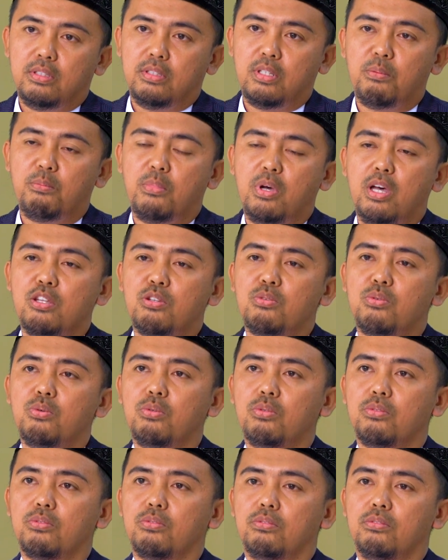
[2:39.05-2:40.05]

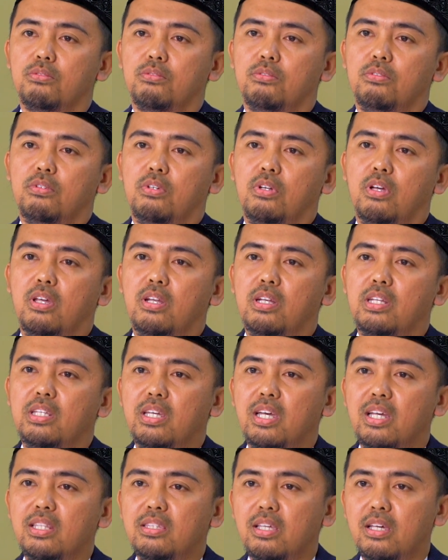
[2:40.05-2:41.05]
termasuk
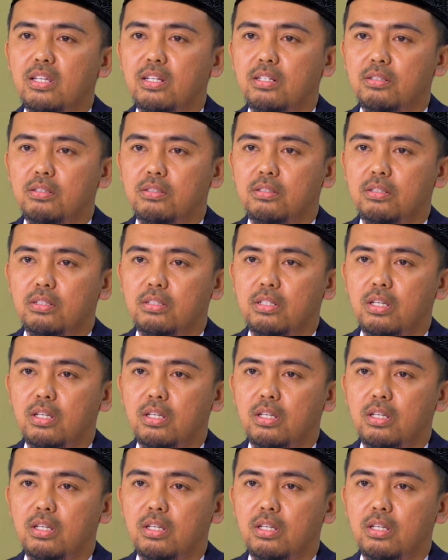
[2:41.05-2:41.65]
niatan